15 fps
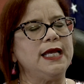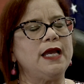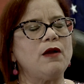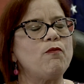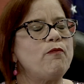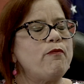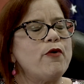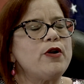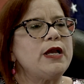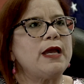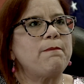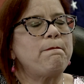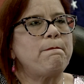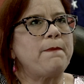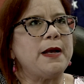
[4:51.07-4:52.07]
que
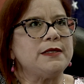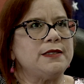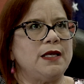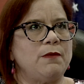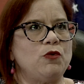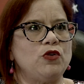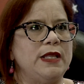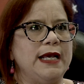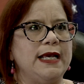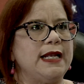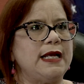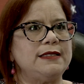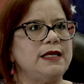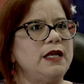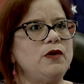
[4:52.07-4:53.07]
porque pasemos
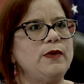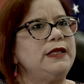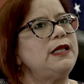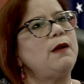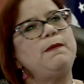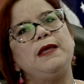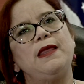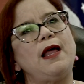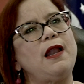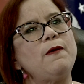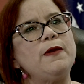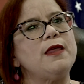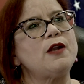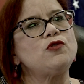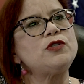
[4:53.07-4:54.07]
desgracias en nuestra vida, la
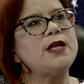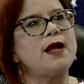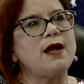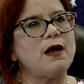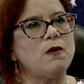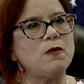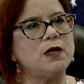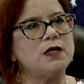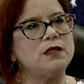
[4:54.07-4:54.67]
vida no se acaba.